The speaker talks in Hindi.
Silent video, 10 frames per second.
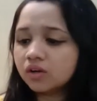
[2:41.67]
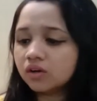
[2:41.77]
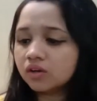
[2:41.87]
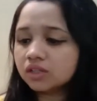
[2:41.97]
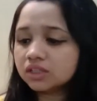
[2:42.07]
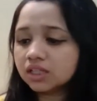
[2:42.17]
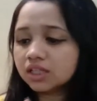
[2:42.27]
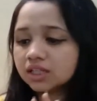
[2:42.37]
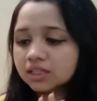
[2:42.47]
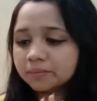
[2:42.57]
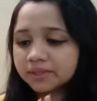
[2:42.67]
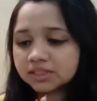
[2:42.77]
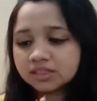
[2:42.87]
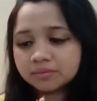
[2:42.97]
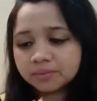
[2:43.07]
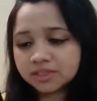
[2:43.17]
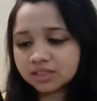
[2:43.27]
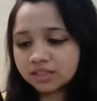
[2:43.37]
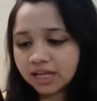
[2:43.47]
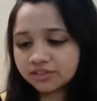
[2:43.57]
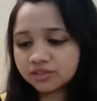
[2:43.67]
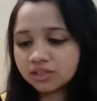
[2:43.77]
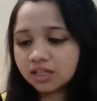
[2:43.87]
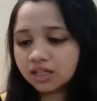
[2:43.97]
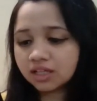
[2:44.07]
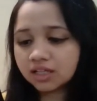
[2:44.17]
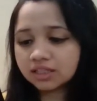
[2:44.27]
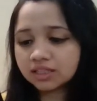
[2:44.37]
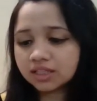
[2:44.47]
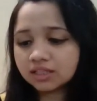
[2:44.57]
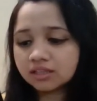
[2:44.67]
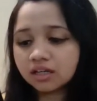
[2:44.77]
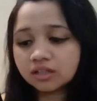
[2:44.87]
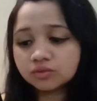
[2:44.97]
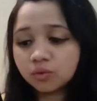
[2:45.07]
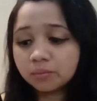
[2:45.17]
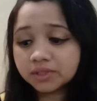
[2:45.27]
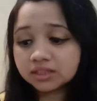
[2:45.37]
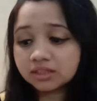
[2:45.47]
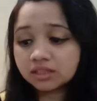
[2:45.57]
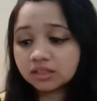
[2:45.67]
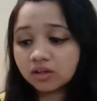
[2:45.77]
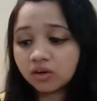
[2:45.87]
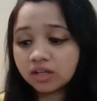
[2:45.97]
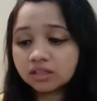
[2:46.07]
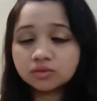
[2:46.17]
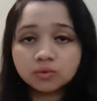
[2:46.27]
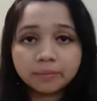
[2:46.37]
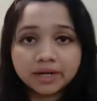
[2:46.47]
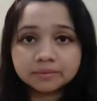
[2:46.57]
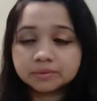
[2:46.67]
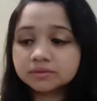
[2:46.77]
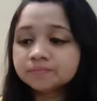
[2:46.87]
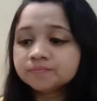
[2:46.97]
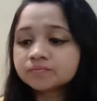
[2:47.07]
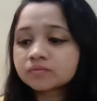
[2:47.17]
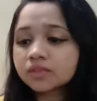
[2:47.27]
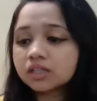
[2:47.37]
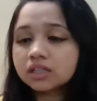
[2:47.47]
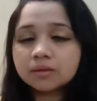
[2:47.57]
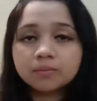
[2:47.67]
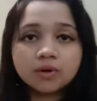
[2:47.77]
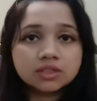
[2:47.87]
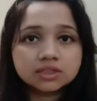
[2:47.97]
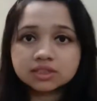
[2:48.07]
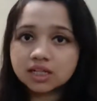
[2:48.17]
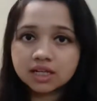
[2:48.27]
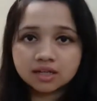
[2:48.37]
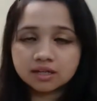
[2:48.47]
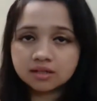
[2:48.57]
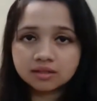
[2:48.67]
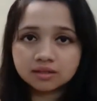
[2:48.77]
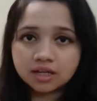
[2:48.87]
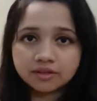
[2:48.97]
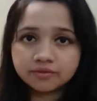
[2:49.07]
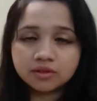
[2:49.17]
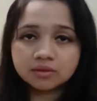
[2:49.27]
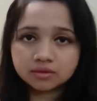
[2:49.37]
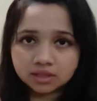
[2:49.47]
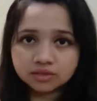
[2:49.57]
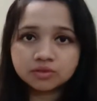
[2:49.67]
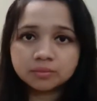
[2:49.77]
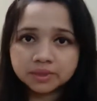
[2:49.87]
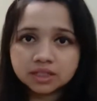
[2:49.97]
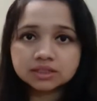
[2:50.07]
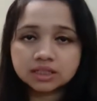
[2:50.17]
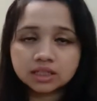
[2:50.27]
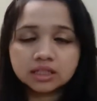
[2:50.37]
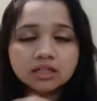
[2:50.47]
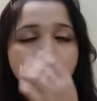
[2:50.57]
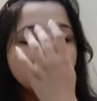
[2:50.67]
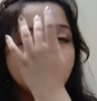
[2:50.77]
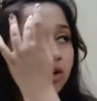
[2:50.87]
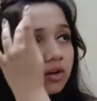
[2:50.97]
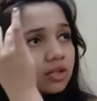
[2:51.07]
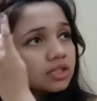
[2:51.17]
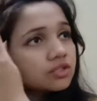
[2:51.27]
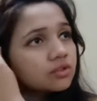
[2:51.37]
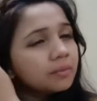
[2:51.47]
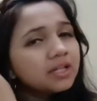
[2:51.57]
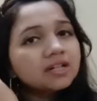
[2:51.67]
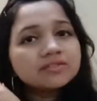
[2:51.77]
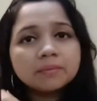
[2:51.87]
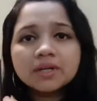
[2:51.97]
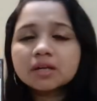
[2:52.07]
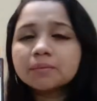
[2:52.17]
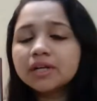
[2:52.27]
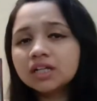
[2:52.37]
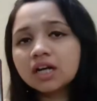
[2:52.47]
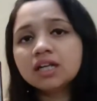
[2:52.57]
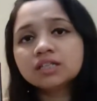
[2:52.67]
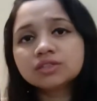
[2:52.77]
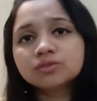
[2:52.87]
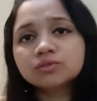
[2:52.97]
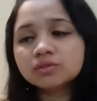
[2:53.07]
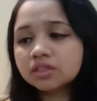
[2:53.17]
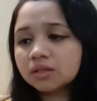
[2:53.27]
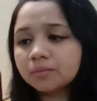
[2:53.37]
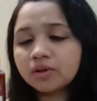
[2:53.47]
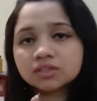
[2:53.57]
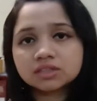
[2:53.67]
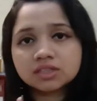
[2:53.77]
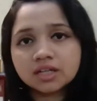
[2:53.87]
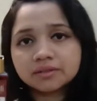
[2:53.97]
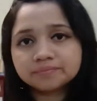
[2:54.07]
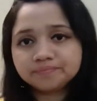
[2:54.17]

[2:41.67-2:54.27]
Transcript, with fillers: और ये हंड्रेड परसेंट परसेंट नेचुरल है कंटेन नो मिनरल ऑयल नो पैराबन ये बहुत अच्छा हेयर फॉल कंट्रोल भी करता है और इसको मैं हफ्ते में एक बार लगा लेती हूँ ये बहुत अच्छा है